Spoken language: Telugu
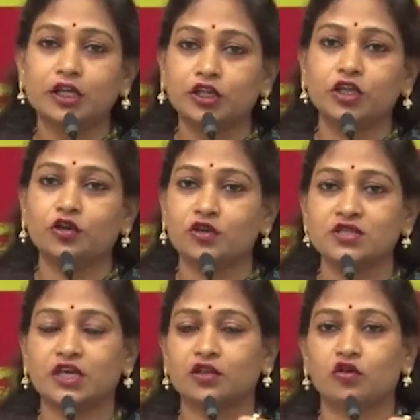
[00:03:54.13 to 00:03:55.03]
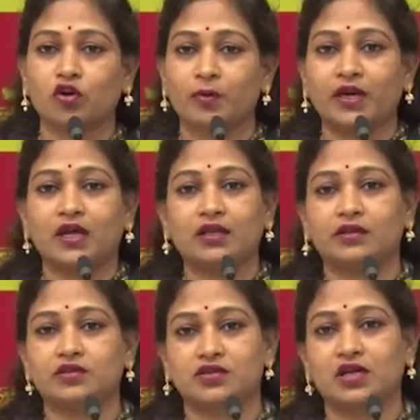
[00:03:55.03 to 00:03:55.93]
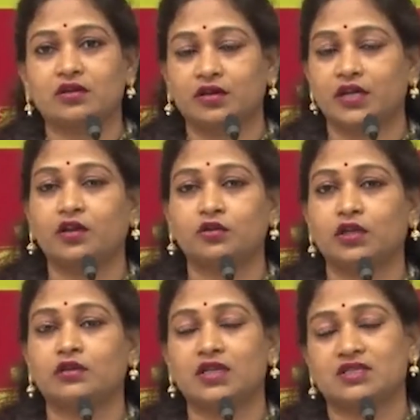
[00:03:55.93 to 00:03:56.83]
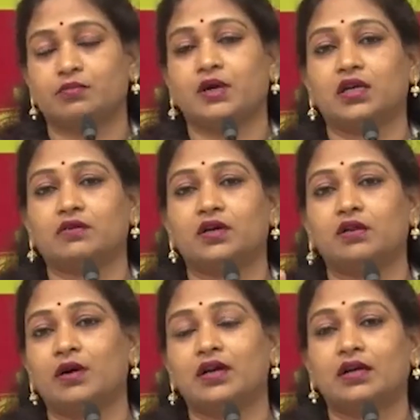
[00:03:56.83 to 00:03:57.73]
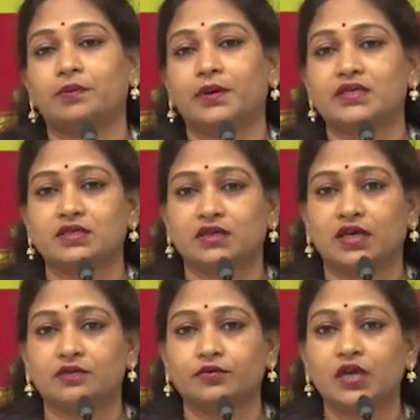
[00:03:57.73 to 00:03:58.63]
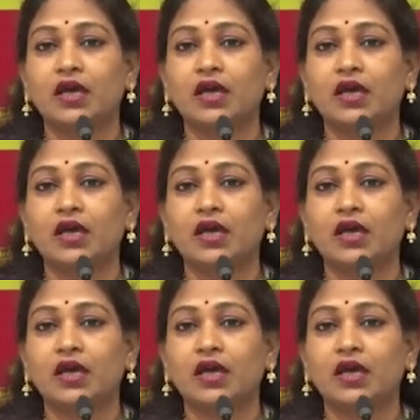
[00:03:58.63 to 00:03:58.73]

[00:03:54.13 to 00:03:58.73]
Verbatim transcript: ఇది ఈరోజు ఏదో ఒక మహిళా అధ్యక్షురాలుగా నేను తెలుగుదేశం పార్టీ వాళ్ళు మాట్లాడే పరిస్థితి కాదు